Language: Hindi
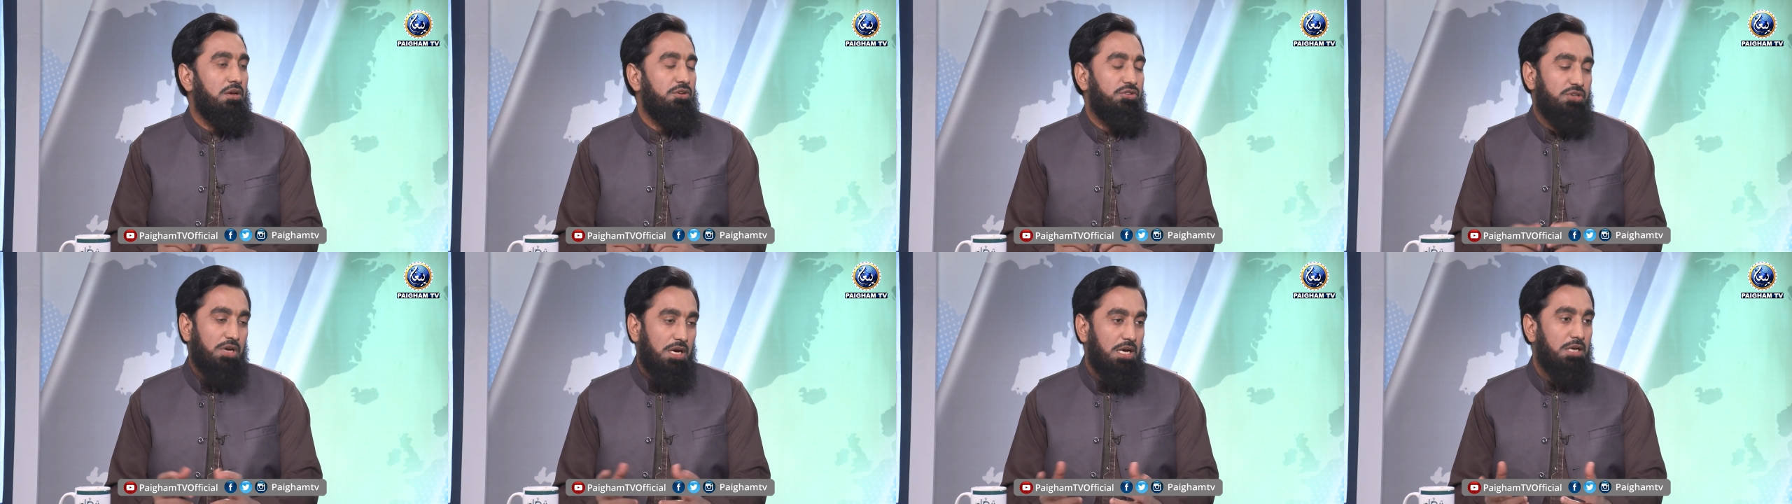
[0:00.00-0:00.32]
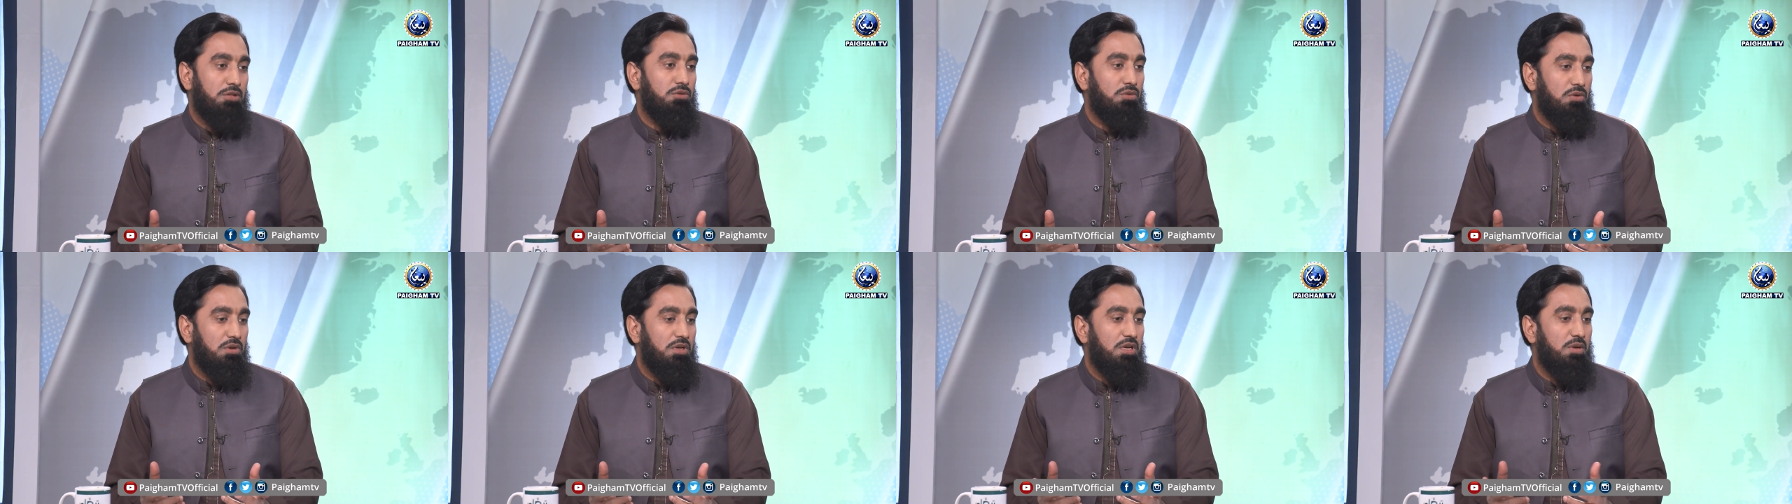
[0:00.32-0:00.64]

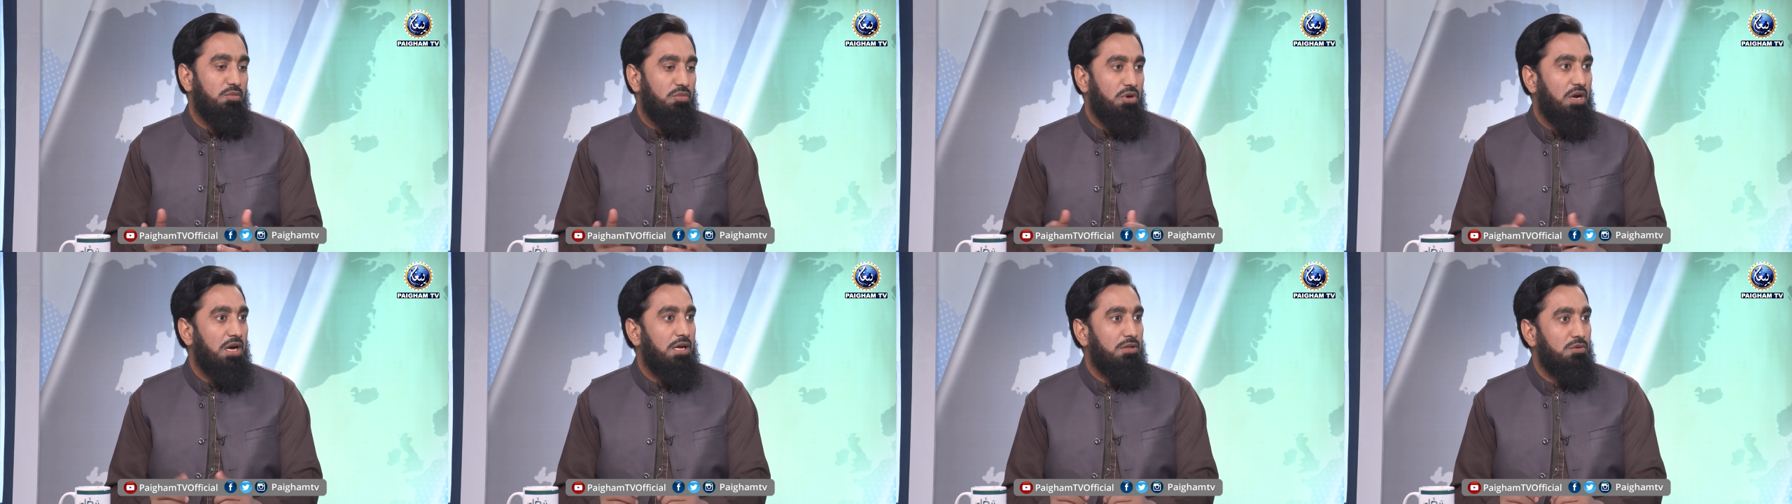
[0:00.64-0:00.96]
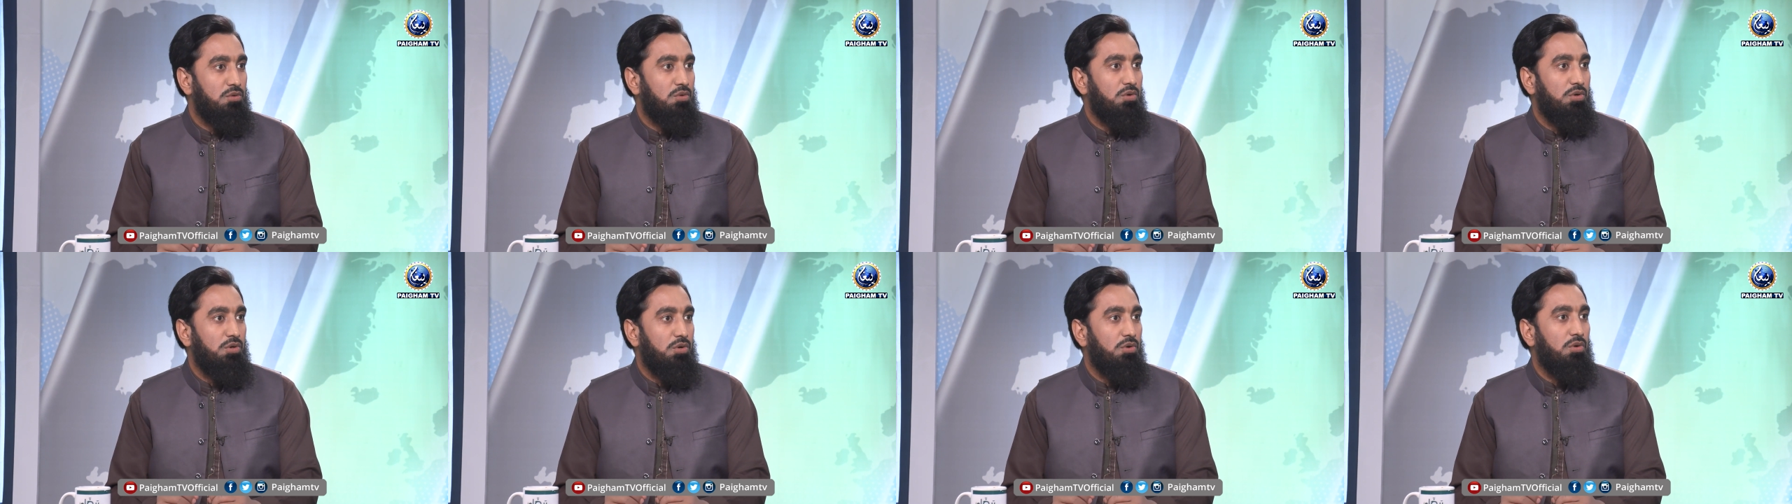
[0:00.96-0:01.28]
शायद उनकी मुराद
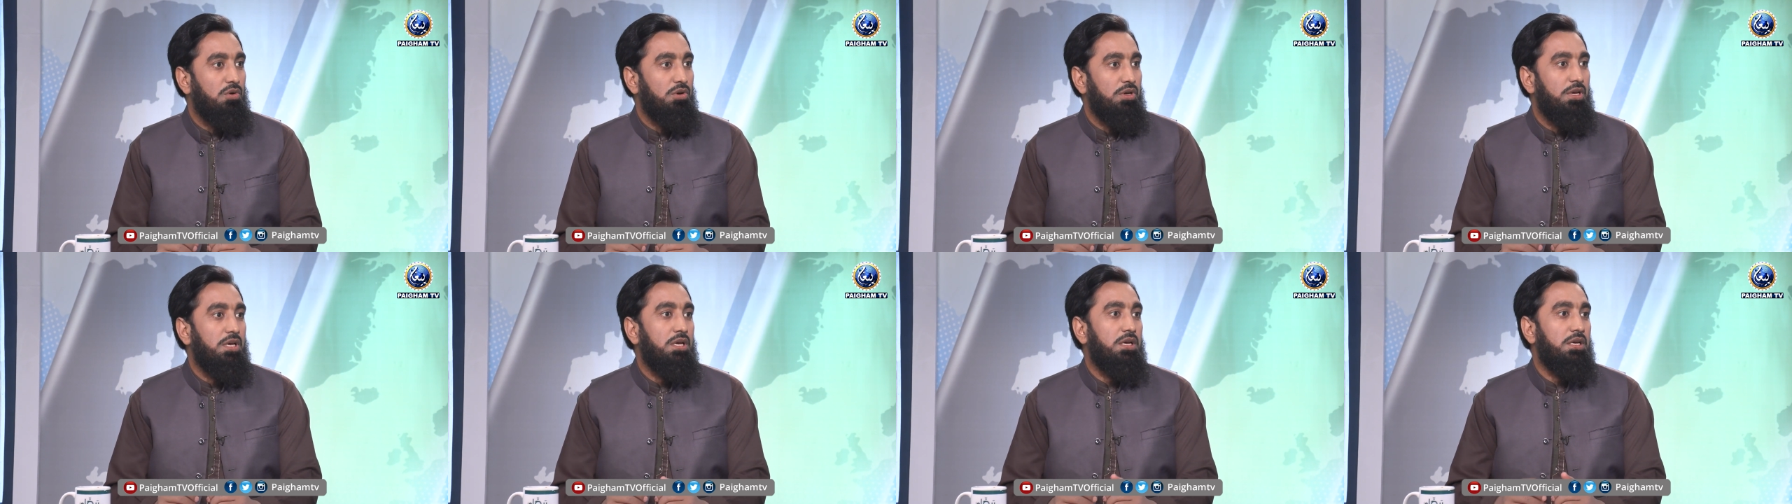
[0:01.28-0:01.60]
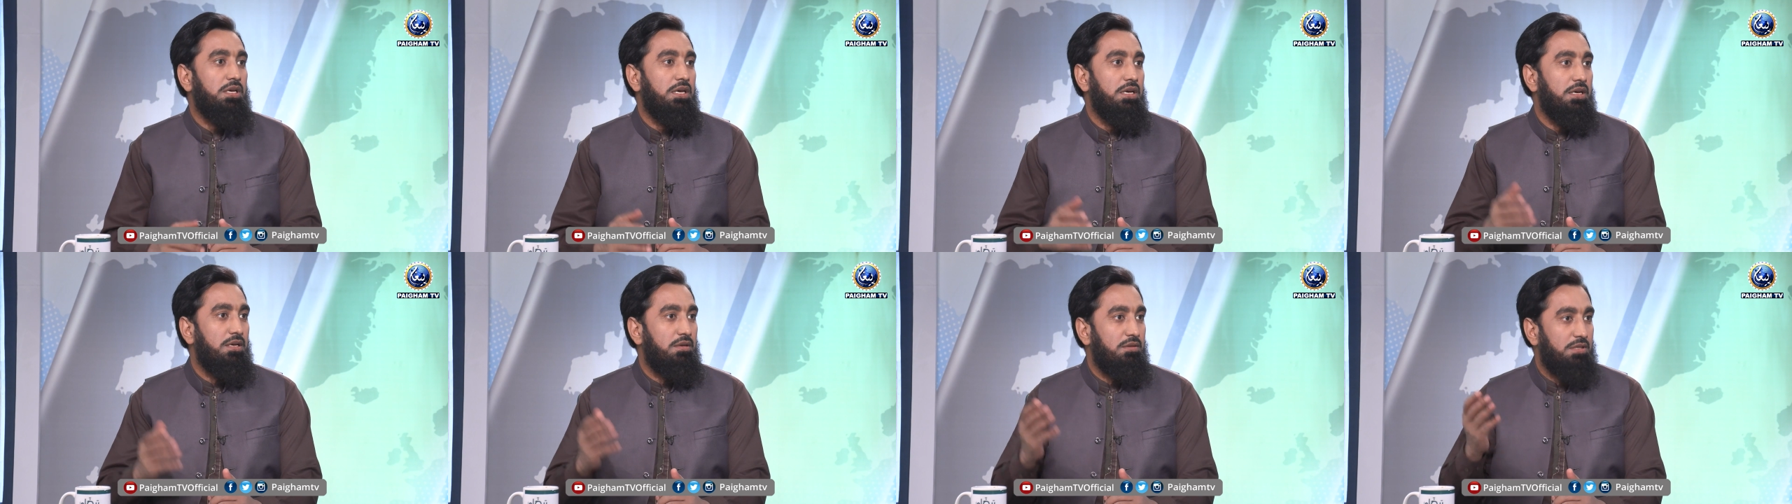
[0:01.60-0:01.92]
कोई होगी कि ये